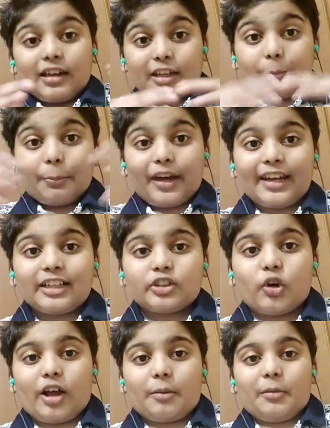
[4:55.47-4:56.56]
இது பெரிய
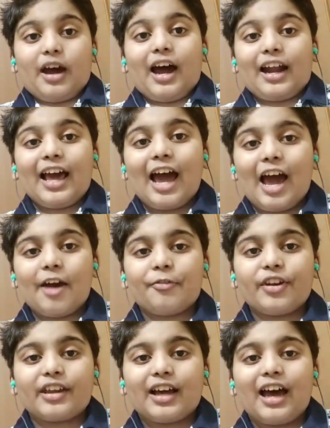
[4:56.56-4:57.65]
ஸ்வார்ம் ஆனால்
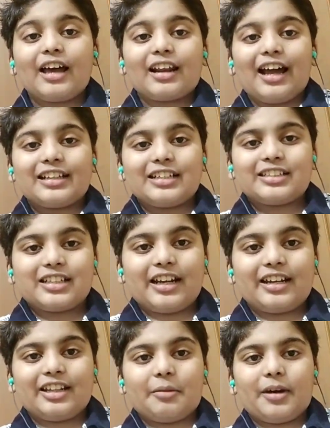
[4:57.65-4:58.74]
ஆஃப்ரிக்கா
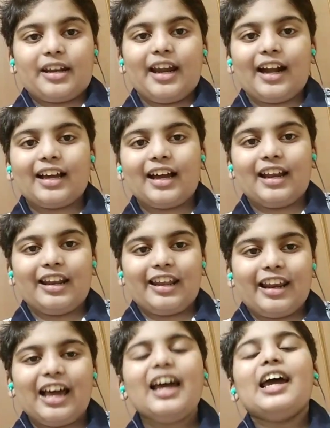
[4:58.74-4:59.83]
ராஜஸ்தான் இந்த மாதிரி
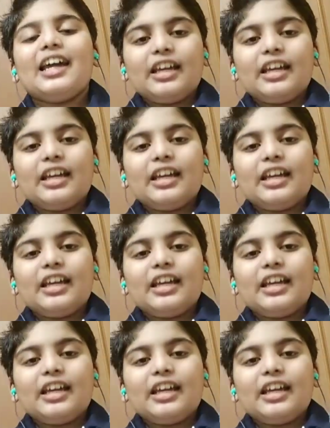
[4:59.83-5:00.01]
இடங்கள்லாம்